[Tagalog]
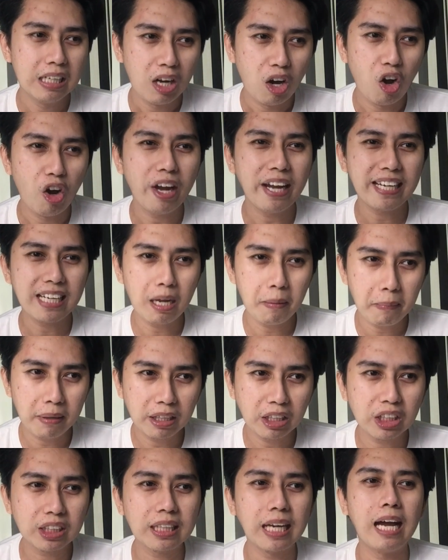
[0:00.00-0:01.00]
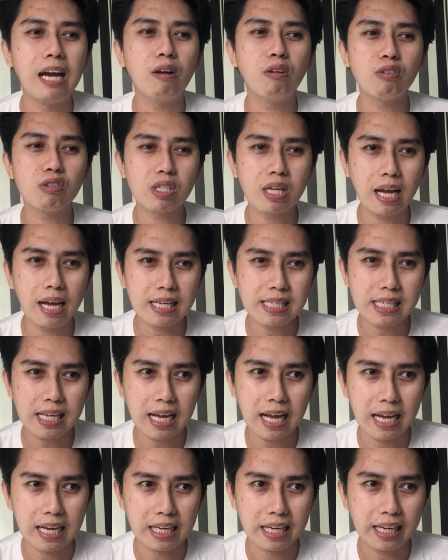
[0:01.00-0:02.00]
okay naman siya kung
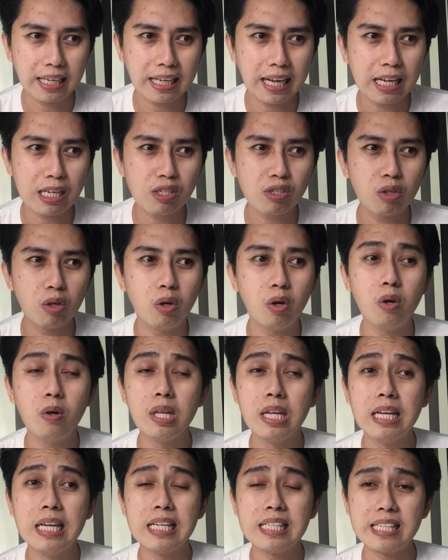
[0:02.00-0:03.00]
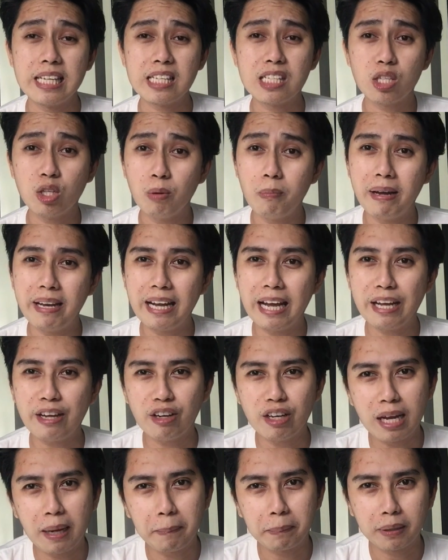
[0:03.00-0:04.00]
sakasakali, kaso since luma na nga
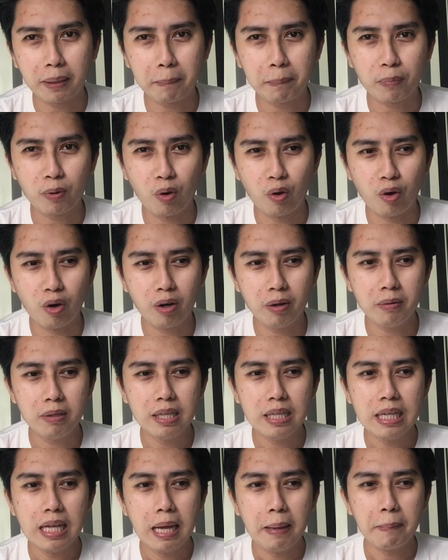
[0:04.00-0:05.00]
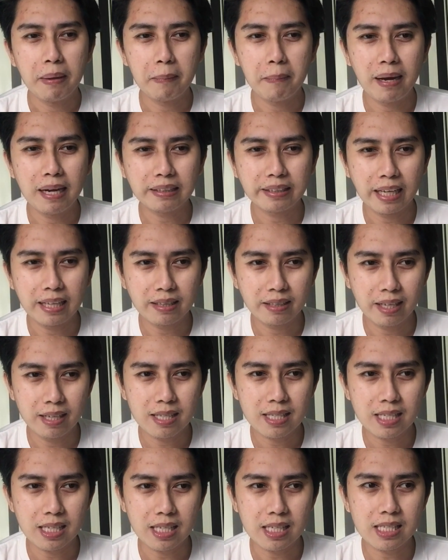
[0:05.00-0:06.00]
yung laptop ko, may mga
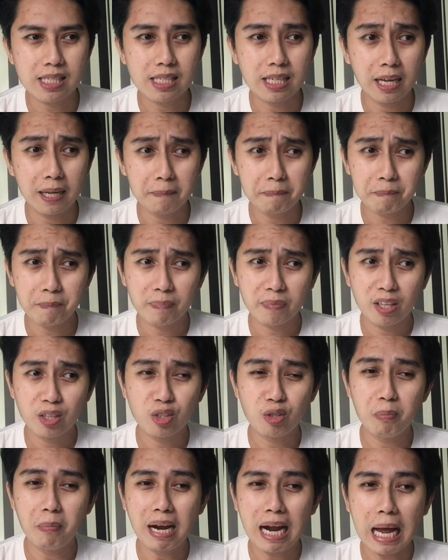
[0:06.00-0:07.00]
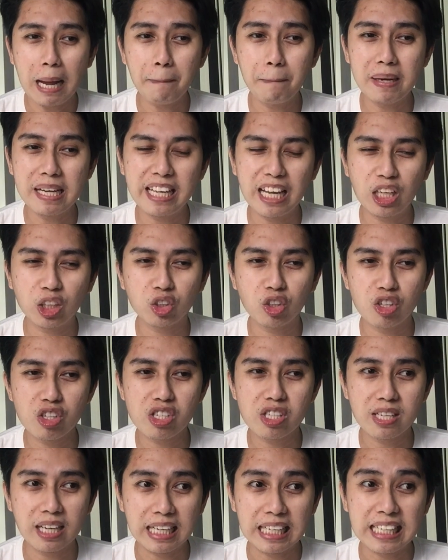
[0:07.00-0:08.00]
tendencies na yung mga
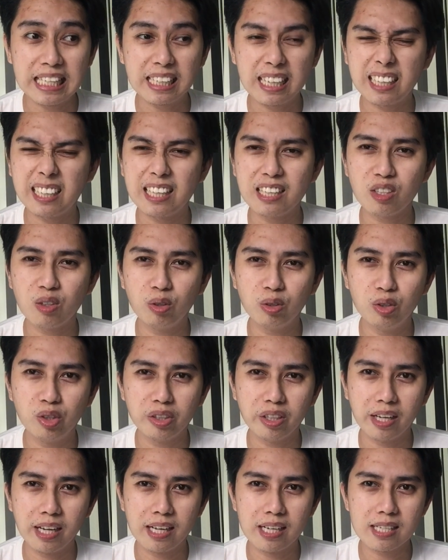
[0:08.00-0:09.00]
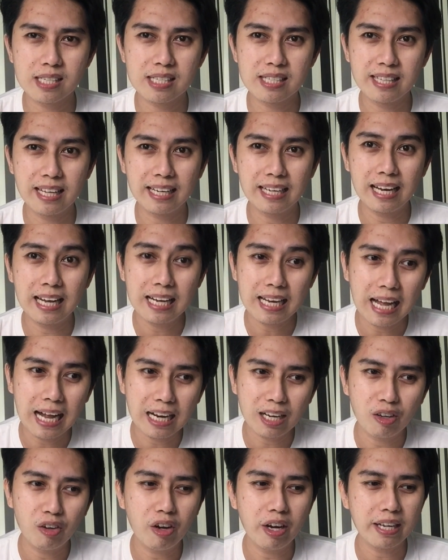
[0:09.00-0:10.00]
applications na iniraran ko doon is
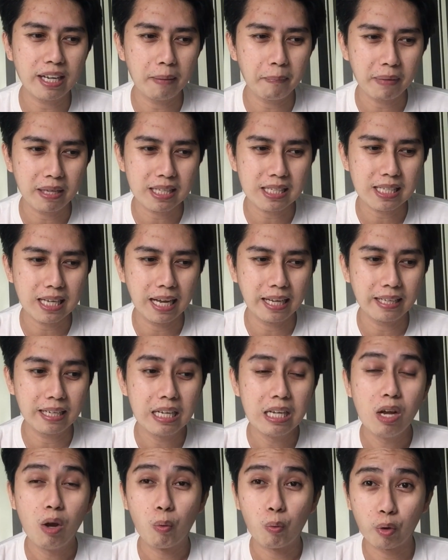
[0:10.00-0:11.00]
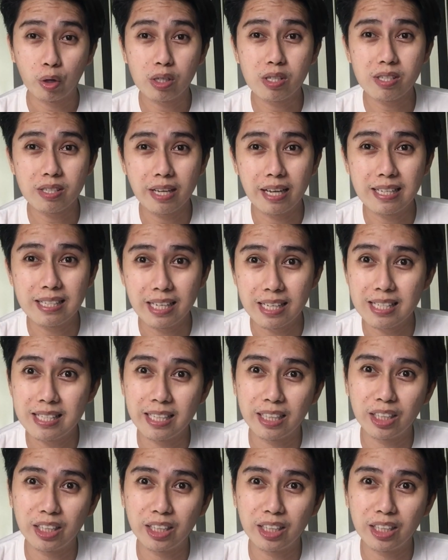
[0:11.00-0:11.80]
naglalag o kaya minsan worst case is